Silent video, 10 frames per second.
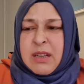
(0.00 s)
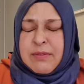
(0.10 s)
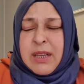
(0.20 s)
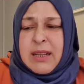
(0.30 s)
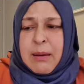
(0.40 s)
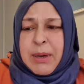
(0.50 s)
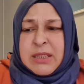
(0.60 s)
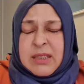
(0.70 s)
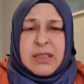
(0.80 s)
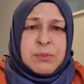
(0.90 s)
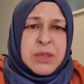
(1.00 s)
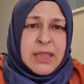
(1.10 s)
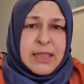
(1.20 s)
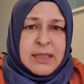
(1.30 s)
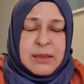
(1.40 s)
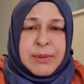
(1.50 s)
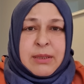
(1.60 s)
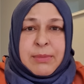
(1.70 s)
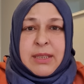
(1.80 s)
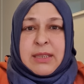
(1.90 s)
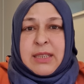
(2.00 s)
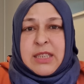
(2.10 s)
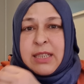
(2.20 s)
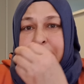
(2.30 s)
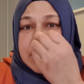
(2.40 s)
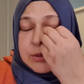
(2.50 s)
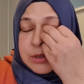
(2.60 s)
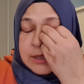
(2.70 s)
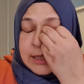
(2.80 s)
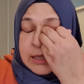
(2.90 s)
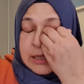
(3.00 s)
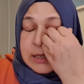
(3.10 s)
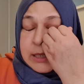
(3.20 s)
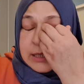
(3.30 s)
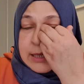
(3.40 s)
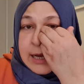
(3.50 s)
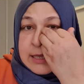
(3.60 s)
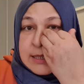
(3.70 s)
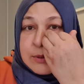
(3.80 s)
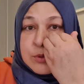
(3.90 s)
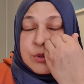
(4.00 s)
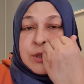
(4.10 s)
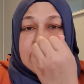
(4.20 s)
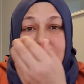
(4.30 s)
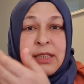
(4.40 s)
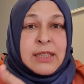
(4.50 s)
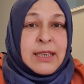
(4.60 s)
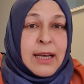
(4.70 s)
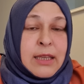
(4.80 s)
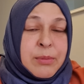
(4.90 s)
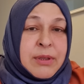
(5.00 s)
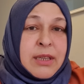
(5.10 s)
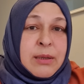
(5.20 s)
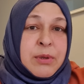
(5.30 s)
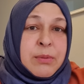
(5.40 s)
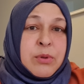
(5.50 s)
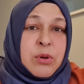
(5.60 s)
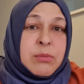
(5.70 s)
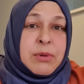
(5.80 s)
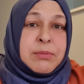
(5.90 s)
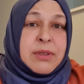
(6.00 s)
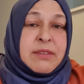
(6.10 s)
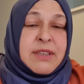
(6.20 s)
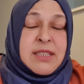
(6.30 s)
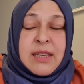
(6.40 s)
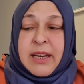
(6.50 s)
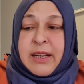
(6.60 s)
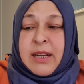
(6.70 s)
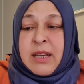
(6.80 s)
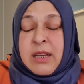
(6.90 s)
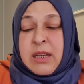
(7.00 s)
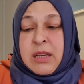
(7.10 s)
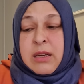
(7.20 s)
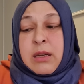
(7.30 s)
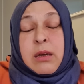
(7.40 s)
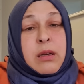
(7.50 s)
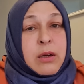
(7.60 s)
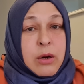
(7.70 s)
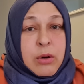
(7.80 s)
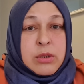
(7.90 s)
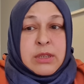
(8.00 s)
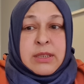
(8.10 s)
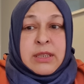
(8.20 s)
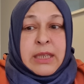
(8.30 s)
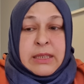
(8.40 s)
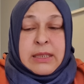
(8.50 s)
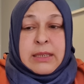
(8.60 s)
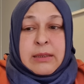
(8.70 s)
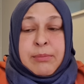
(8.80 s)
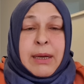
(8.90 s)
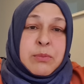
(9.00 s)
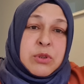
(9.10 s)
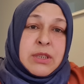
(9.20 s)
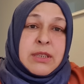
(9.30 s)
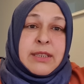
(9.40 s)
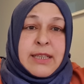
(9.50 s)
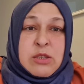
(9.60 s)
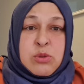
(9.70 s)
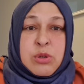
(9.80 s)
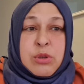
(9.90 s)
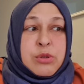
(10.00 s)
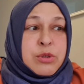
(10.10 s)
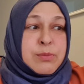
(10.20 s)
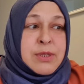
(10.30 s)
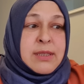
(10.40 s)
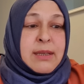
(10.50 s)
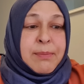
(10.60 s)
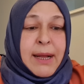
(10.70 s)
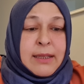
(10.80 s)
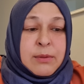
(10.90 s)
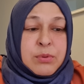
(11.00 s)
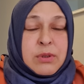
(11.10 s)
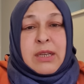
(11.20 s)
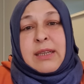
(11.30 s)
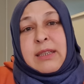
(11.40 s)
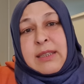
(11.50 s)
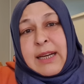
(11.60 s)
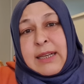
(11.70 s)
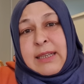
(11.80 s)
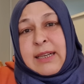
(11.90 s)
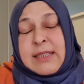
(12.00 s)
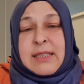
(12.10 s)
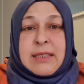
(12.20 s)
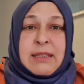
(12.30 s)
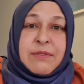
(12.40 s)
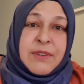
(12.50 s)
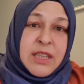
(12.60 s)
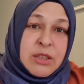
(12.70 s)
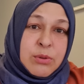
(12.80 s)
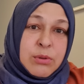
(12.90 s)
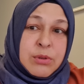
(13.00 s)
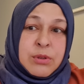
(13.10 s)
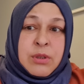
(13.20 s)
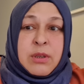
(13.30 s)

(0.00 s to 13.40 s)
Valla başka da bir şey getirmedim arkadaşlar. Bir de oradan taze ürünler işte daha demin dediğim gibi dolma biberi vesaire Onları getirdim. Ben bunları niye söylüyorum size? Belki buradan giderken size fikir olur.